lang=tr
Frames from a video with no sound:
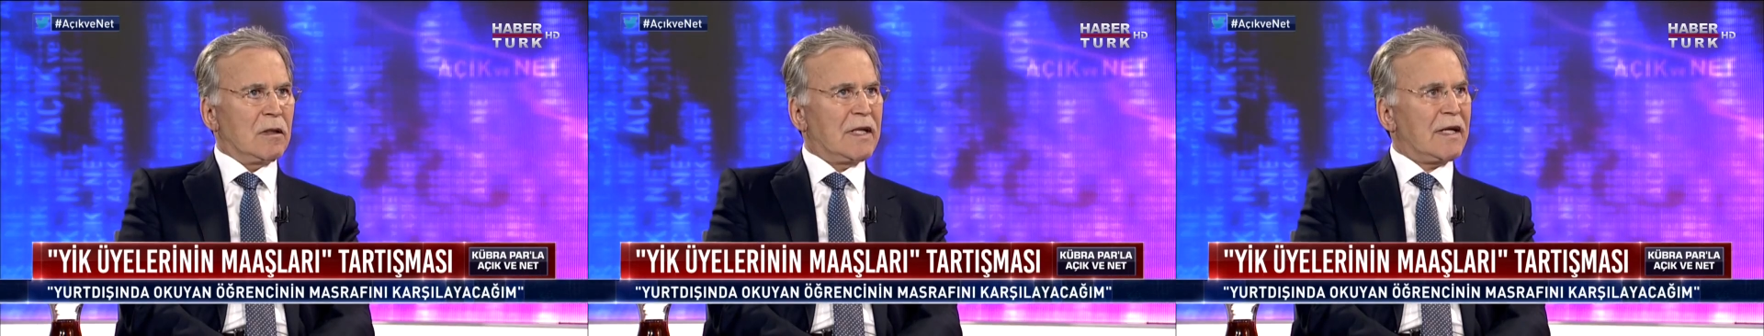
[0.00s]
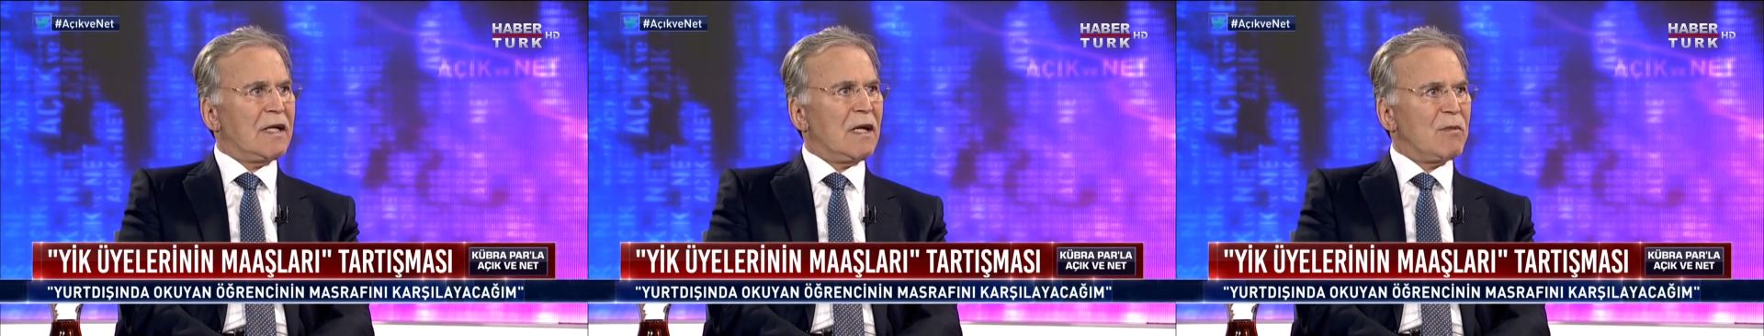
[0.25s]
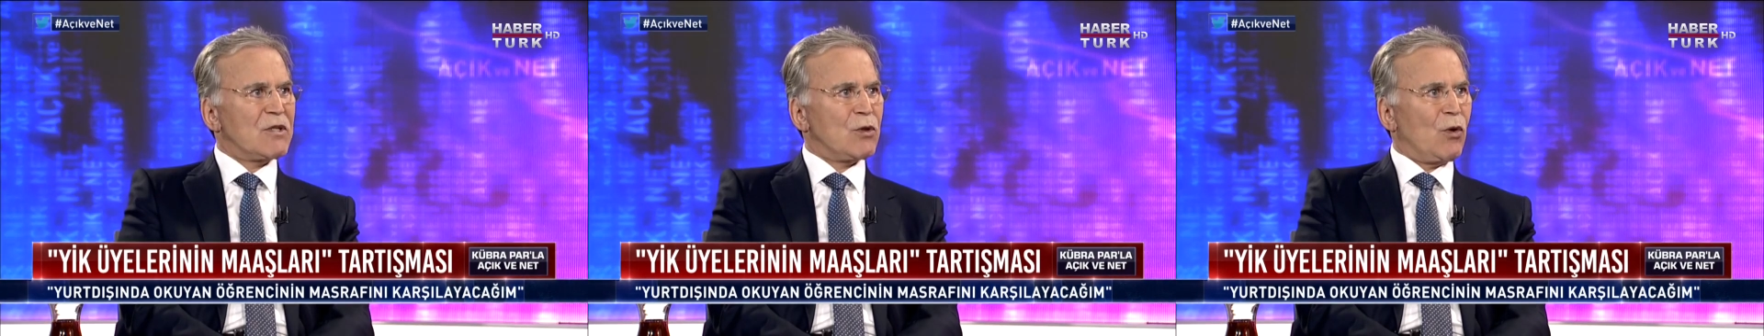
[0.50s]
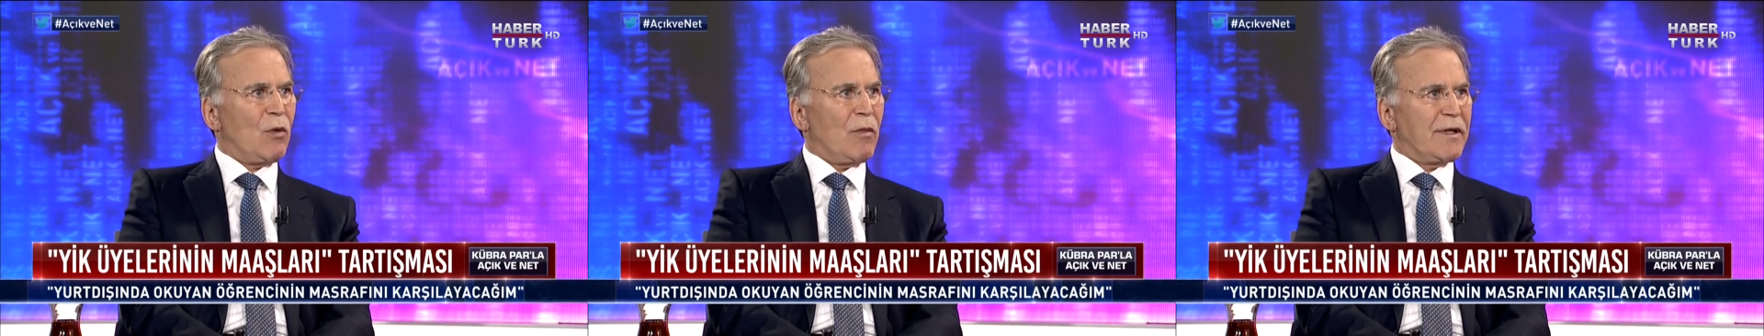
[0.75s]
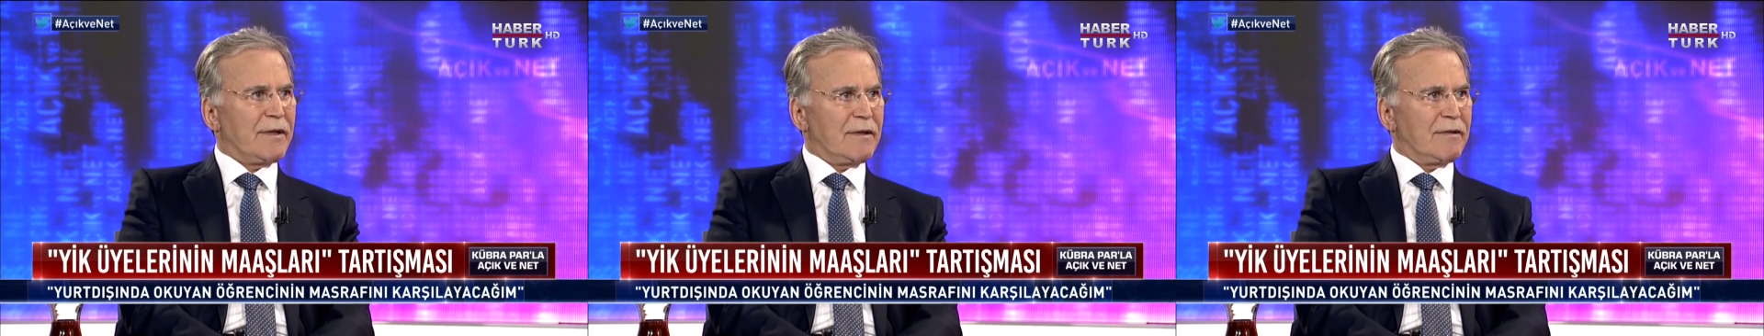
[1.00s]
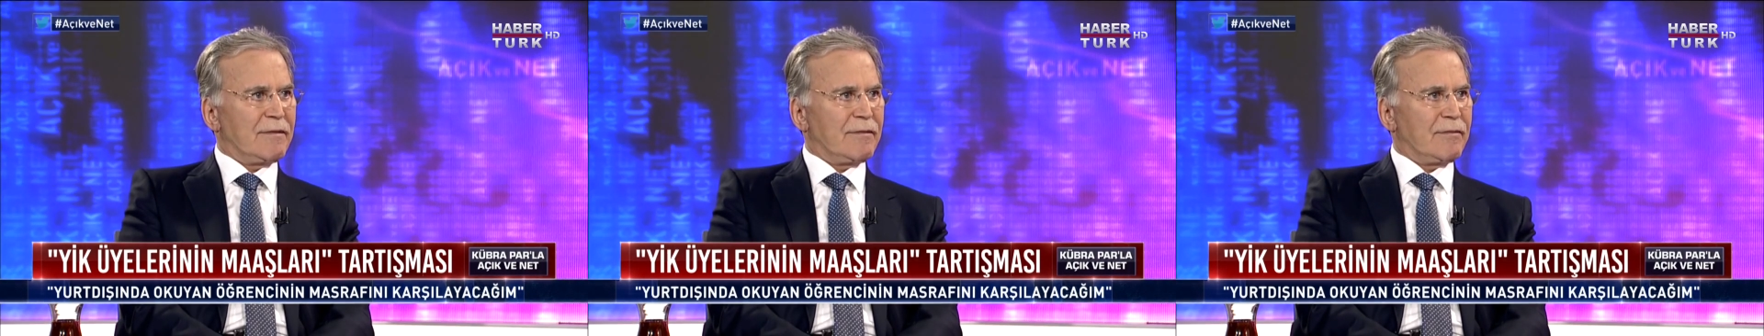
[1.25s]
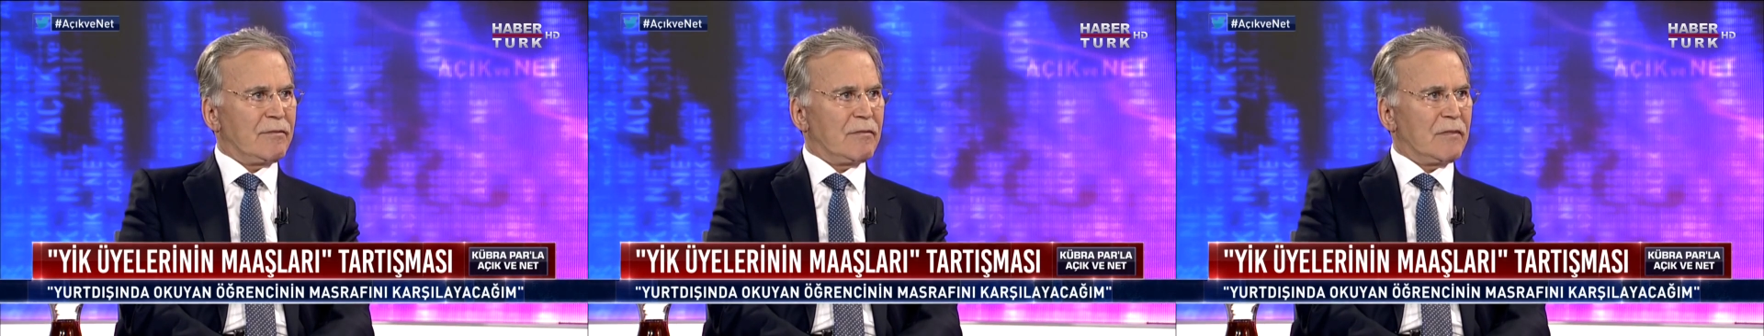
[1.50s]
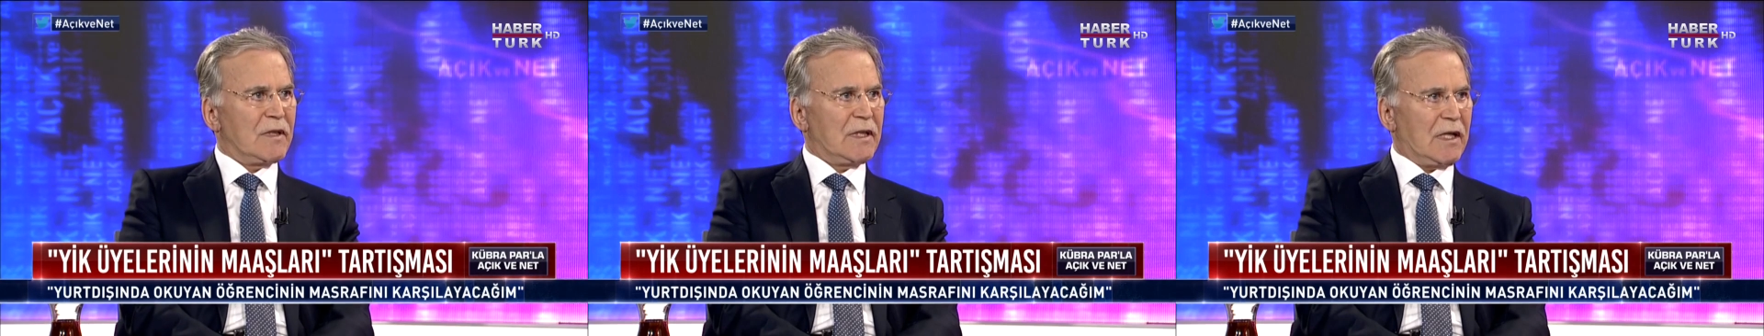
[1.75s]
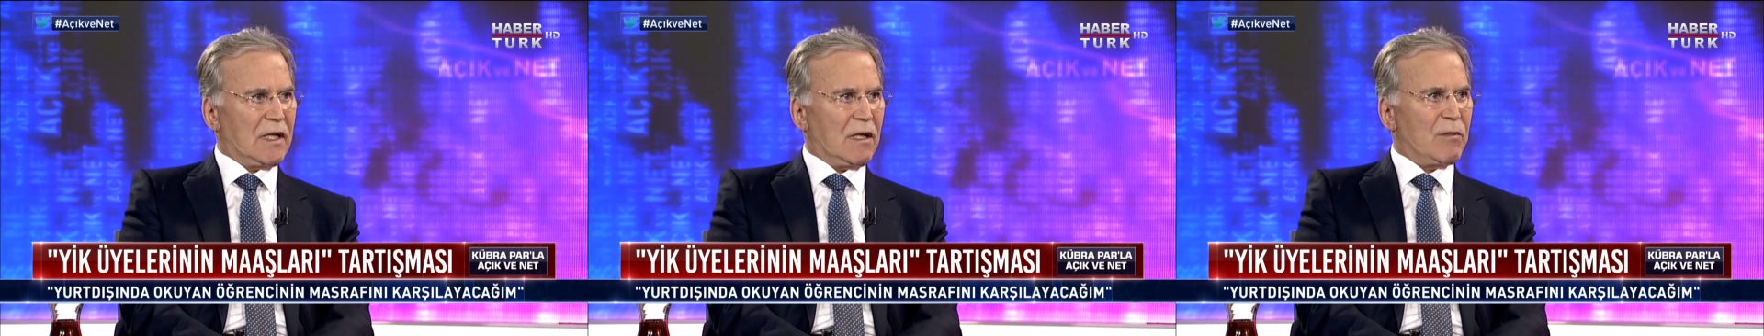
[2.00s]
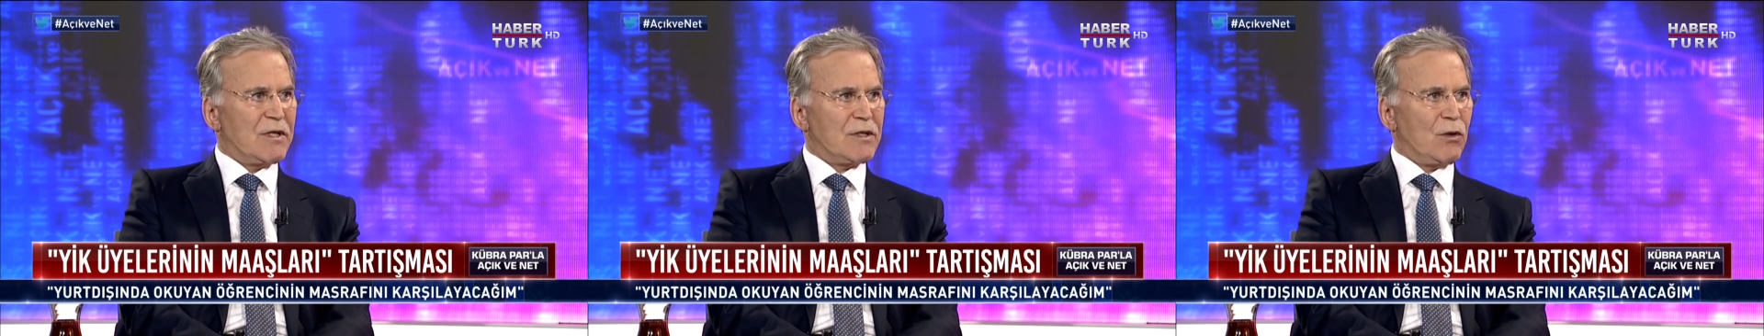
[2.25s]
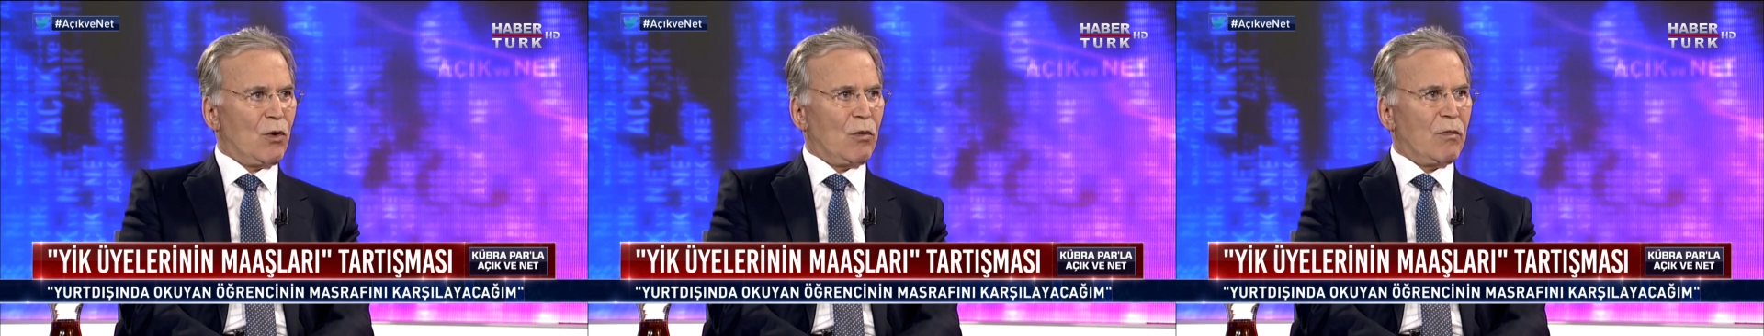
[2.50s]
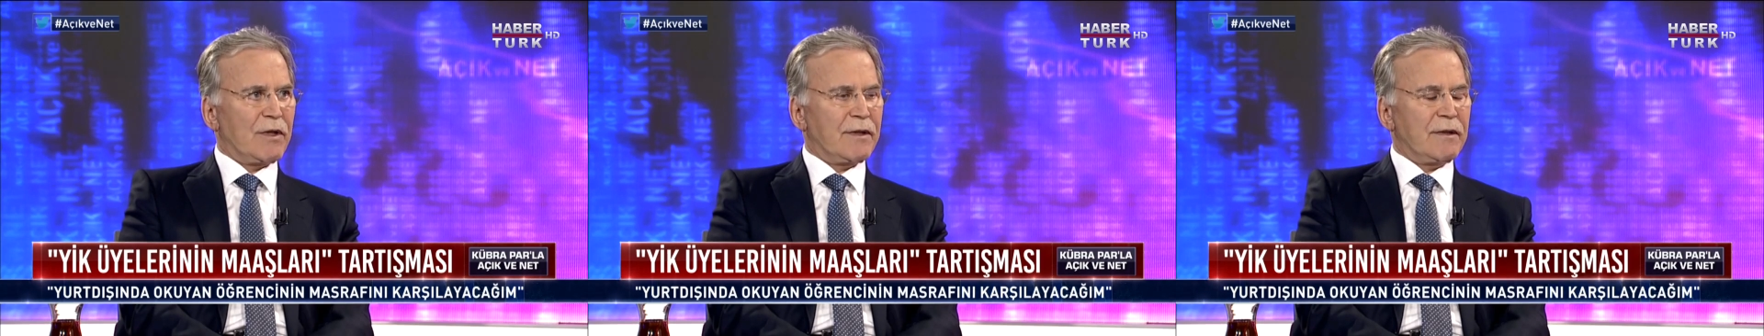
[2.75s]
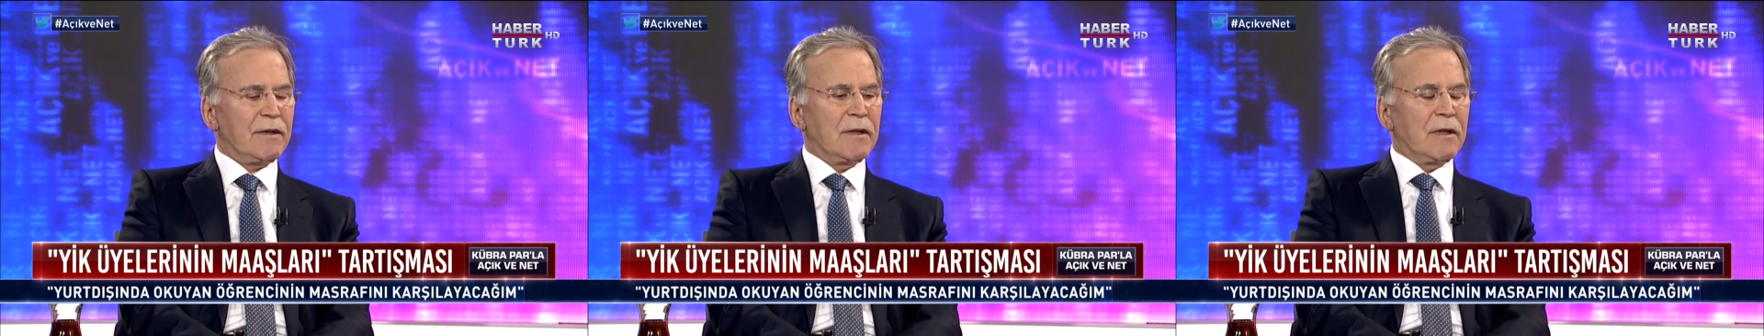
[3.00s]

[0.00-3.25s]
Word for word: Derinlemesin olmadı. Derinlemesin olmadı.